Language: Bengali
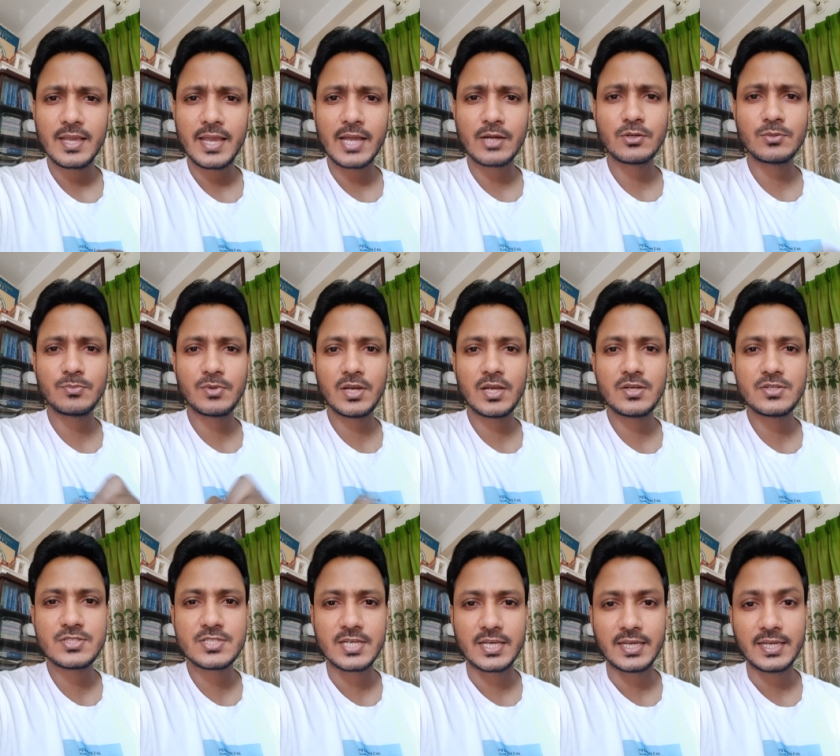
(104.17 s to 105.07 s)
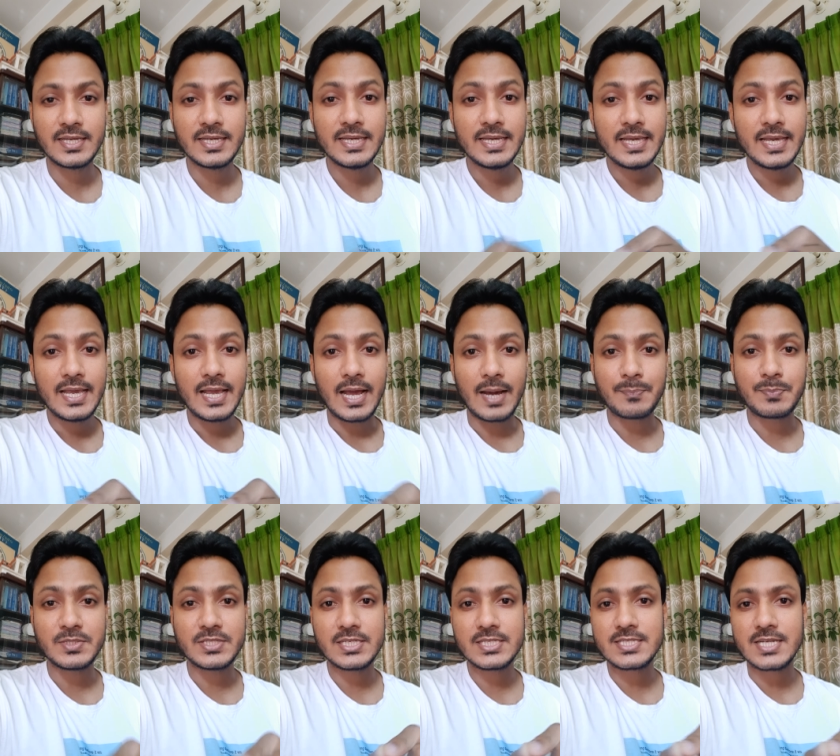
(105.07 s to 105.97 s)
এখন বলা হচ্ছে
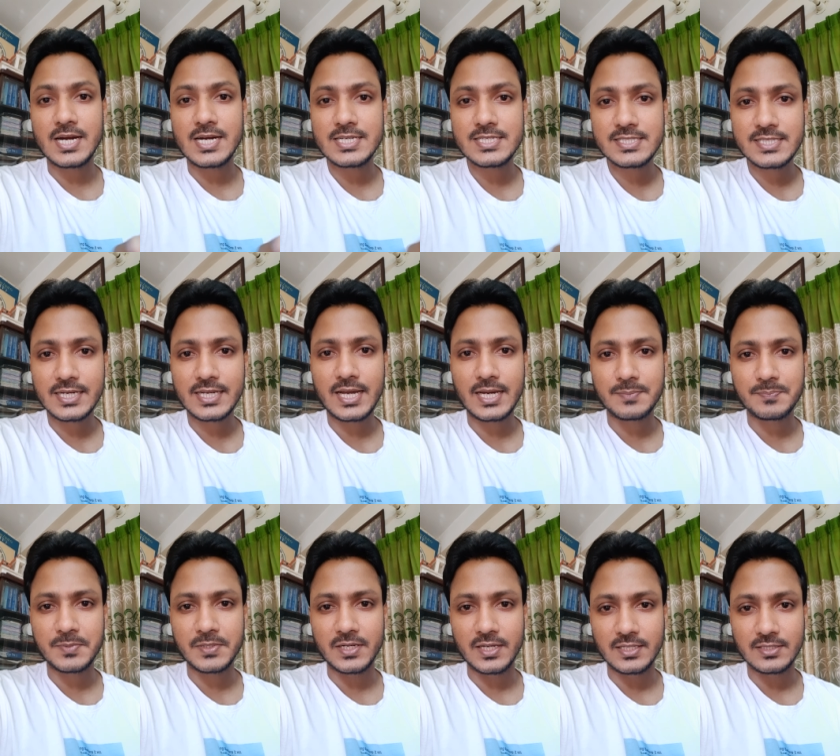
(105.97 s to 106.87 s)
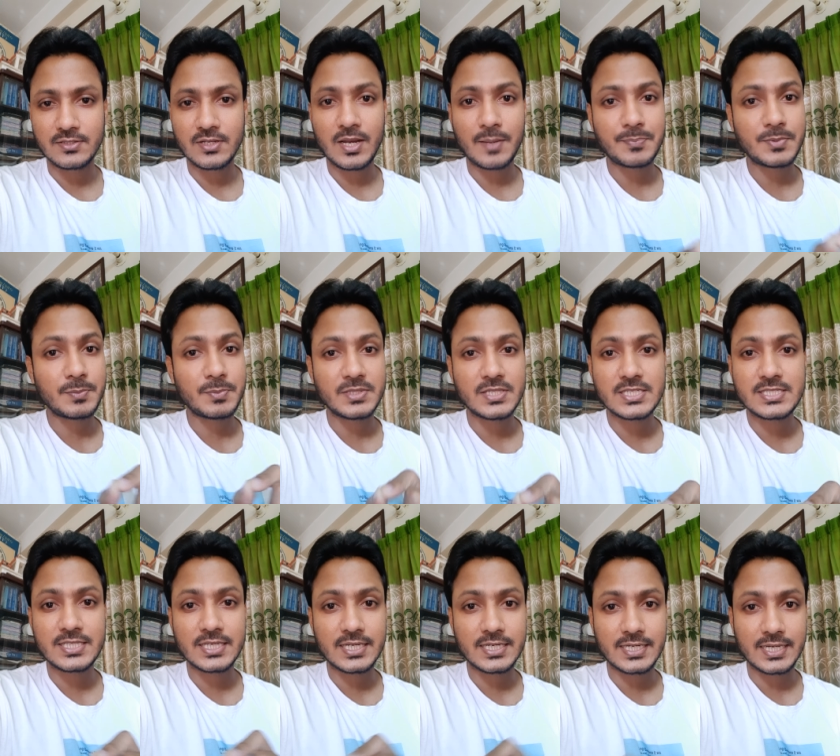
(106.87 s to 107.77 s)
আপনি যে চার্জটা কাটবে না তাহলে আপনি বিদেশ
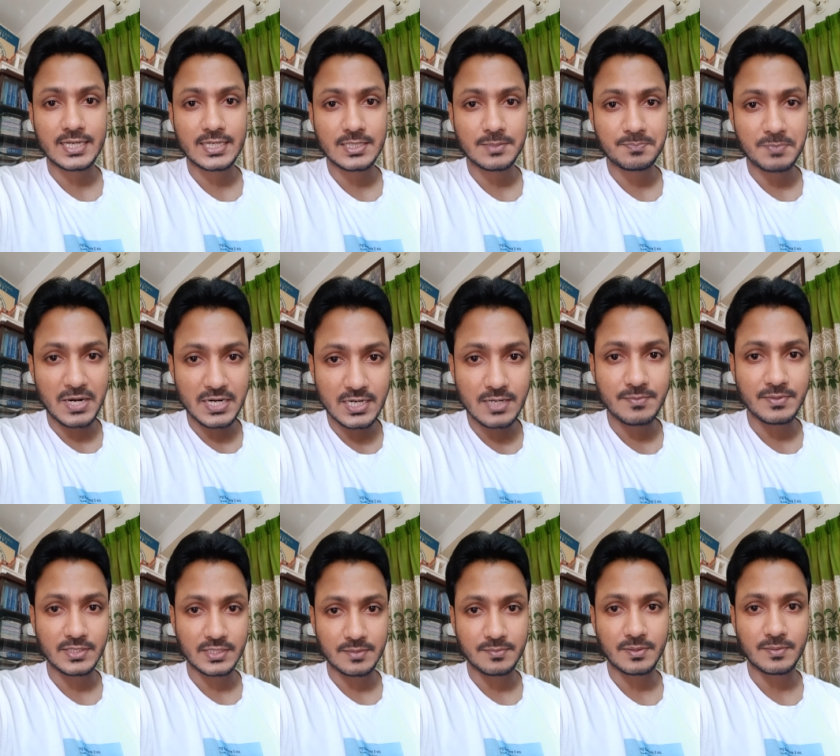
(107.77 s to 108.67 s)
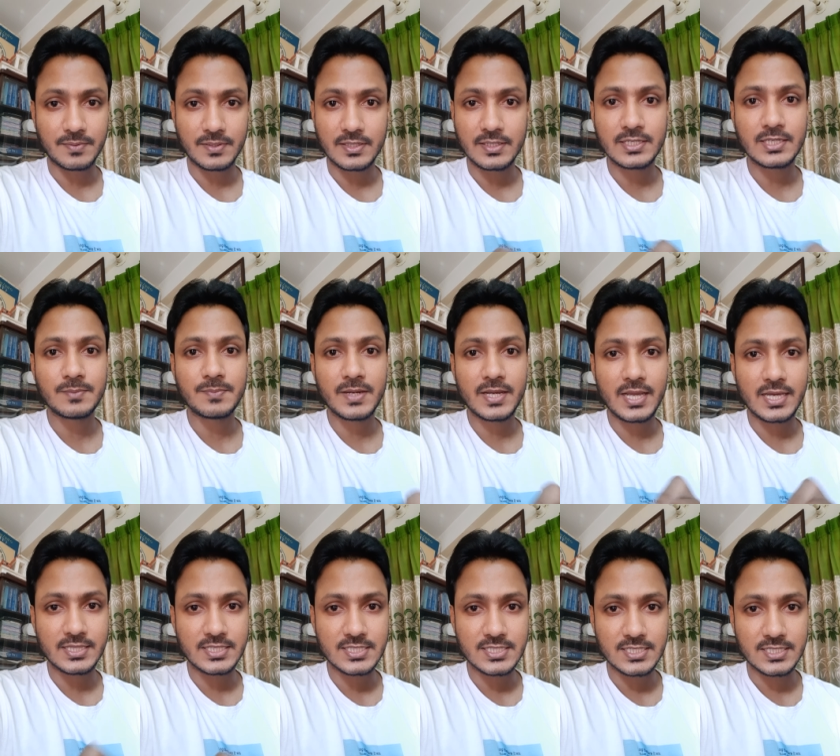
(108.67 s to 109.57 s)
থেকে টাকাটা পাঠাবেন কিভাবে নির্বাহী
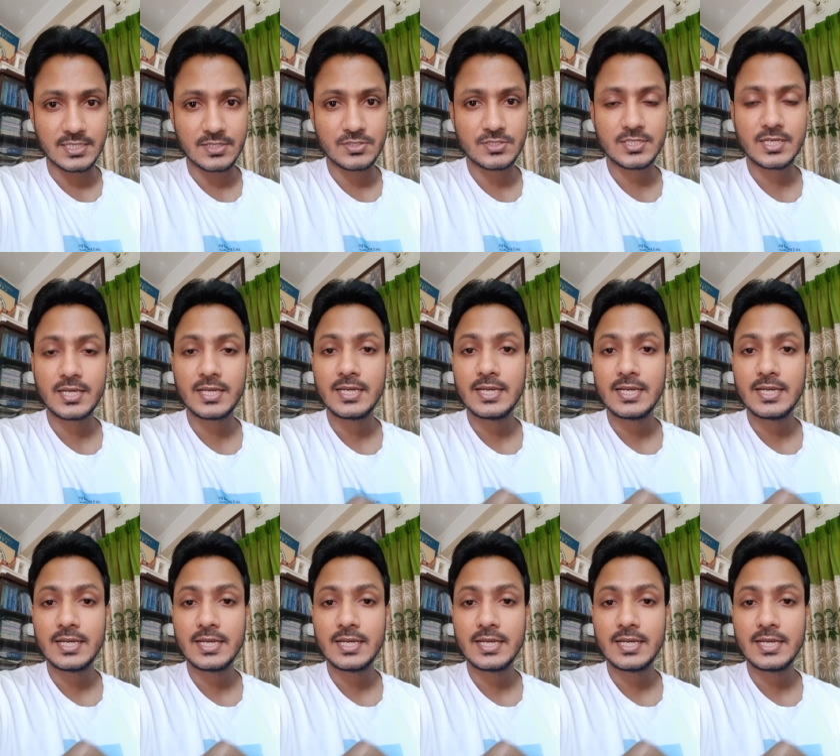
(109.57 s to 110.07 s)
আদেশে যেটা হচ্ছে